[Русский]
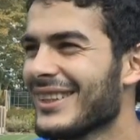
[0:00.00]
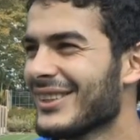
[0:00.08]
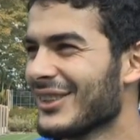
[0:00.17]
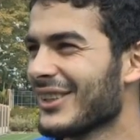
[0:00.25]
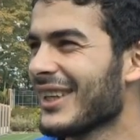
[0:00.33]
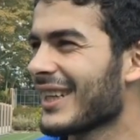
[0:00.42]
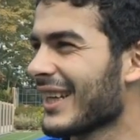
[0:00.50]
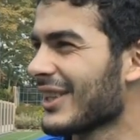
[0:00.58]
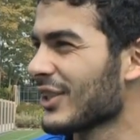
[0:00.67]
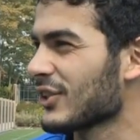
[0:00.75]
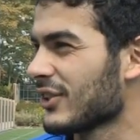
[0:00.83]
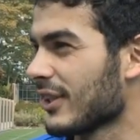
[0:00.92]
Ну да,
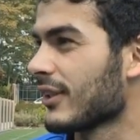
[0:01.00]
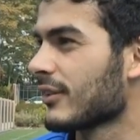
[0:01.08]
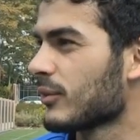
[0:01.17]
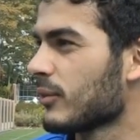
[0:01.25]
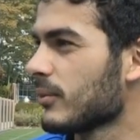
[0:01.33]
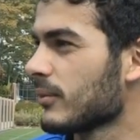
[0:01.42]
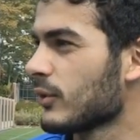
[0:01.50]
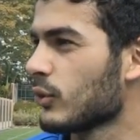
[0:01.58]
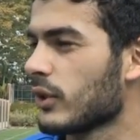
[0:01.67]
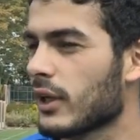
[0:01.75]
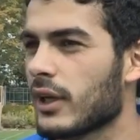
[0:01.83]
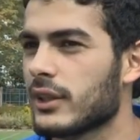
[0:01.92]
конечно, я, ну,
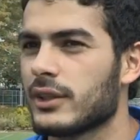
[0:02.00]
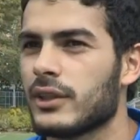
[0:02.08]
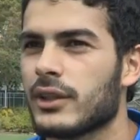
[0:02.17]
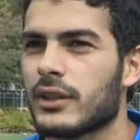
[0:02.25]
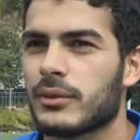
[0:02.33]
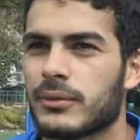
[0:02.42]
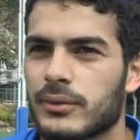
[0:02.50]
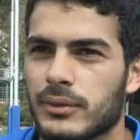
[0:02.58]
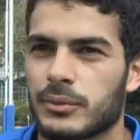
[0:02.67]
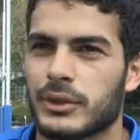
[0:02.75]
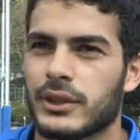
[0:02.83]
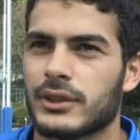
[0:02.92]
я хотел я
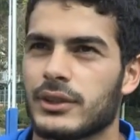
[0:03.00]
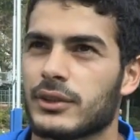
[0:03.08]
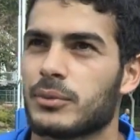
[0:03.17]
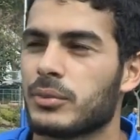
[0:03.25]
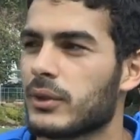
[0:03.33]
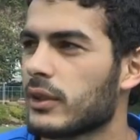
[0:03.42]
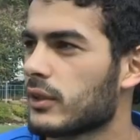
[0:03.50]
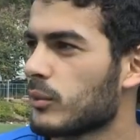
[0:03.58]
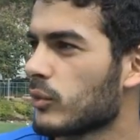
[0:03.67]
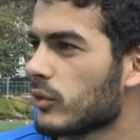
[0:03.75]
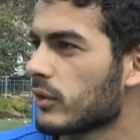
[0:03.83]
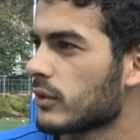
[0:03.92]
ну, перейти,
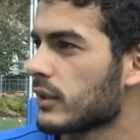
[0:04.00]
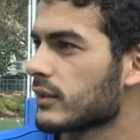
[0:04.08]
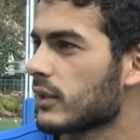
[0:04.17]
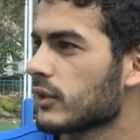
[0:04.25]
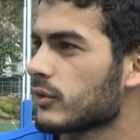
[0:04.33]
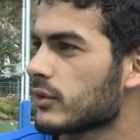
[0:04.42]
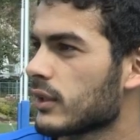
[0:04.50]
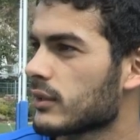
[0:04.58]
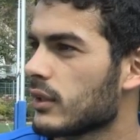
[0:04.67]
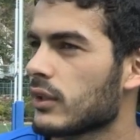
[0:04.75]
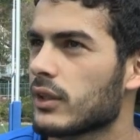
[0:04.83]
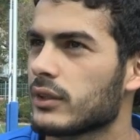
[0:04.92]
поэтому я сразу
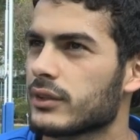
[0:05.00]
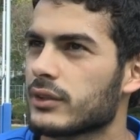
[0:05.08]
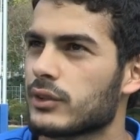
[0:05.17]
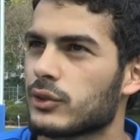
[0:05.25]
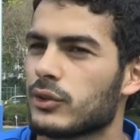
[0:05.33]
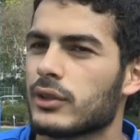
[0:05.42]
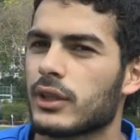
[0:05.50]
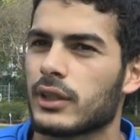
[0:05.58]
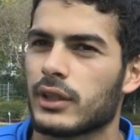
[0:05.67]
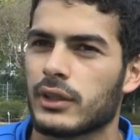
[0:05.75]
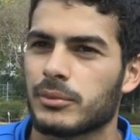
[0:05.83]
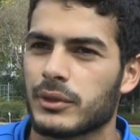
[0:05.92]
сказал в конце сезона,
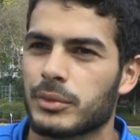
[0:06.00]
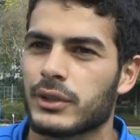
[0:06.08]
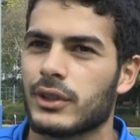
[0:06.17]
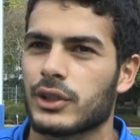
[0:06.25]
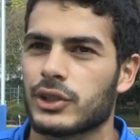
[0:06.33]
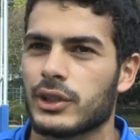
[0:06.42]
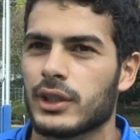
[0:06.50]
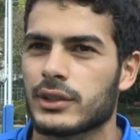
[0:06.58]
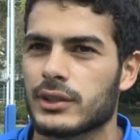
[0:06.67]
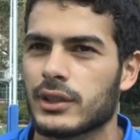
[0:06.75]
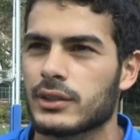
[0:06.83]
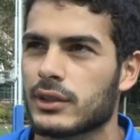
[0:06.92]
когда мне предложили
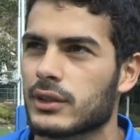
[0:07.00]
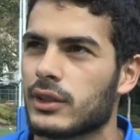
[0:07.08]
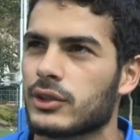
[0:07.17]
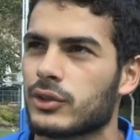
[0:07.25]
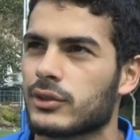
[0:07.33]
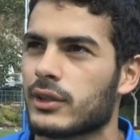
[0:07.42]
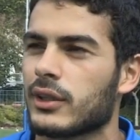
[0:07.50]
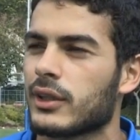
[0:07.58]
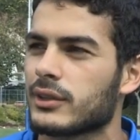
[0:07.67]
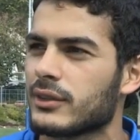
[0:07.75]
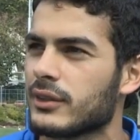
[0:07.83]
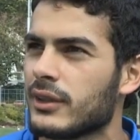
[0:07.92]
остаться, я сказал, что
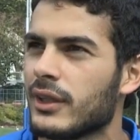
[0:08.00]
согласен.